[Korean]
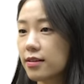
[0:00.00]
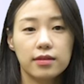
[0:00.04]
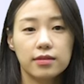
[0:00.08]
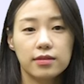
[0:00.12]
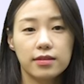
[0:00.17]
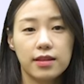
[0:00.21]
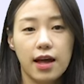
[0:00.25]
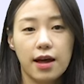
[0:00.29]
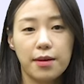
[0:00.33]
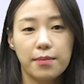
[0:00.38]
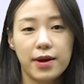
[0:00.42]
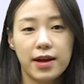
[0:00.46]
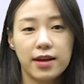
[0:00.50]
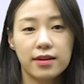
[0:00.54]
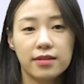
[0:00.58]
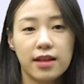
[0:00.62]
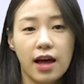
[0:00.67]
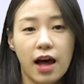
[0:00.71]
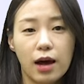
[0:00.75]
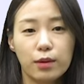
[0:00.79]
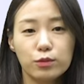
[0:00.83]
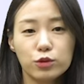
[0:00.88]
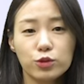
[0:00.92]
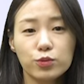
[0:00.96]
다만
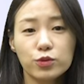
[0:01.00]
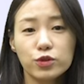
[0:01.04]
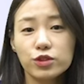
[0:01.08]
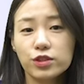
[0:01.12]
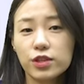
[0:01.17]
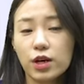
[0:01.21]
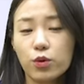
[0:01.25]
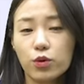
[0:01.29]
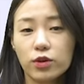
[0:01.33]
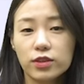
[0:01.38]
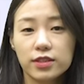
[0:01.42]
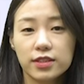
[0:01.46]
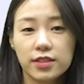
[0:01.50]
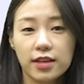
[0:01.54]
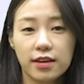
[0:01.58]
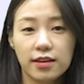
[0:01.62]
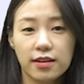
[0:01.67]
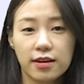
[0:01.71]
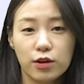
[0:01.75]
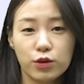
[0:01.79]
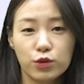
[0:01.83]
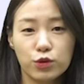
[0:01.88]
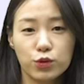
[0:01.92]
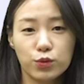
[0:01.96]
아무
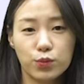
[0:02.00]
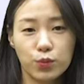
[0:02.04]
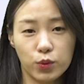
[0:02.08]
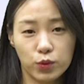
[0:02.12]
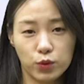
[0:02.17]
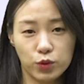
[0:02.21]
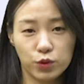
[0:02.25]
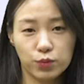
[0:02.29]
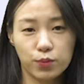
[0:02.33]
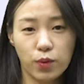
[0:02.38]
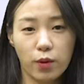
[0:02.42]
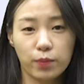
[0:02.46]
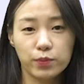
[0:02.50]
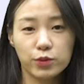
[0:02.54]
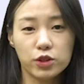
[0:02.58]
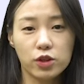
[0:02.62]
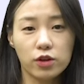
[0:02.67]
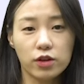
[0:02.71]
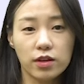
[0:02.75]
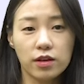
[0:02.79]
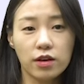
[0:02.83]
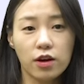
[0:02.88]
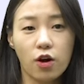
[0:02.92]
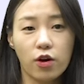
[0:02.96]
분사원장이라고 모두
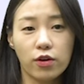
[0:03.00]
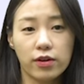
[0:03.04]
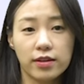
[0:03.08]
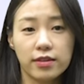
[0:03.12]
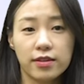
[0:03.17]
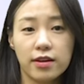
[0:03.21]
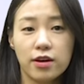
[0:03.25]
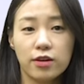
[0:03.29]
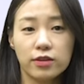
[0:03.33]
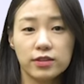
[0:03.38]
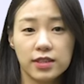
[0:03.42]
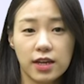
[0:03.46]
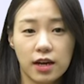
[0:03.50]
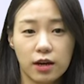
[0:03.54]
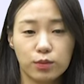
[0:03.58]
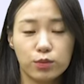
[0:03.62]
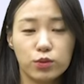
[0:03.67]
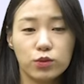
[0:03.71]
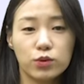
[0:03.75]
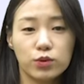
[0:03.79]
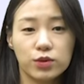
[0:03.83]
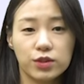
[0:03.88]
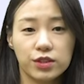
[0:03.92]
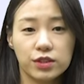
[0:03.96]
법적인 거래내역
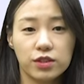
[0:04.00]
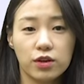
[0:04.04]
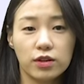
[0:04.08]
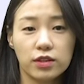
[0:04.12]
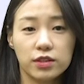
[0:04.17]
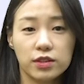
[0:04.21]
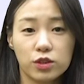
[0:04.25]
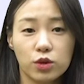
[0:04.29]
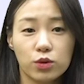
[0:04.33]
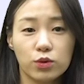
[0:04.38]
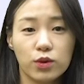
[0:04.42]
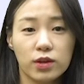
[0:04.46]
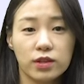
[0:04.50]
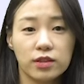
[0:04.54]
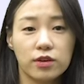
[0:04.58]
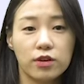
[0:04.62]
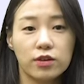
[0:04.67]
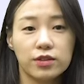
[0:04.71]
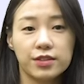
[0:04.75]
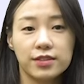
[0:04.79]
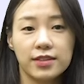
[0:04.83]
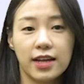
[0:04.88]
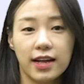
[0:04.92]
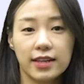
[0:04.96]
장부로서 인정되는
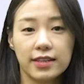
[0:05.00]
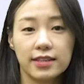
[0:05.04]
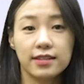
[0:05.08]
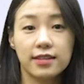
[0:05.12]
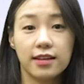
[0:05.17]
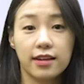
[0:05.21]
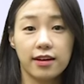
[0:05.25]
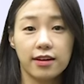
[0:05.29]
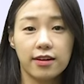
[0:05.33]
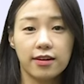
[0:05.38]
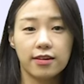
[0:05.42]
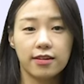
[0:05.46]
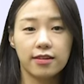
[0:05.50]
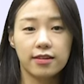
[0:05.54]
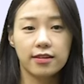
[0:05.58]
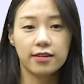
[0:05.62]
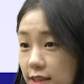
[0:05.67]
것은 아닌데요.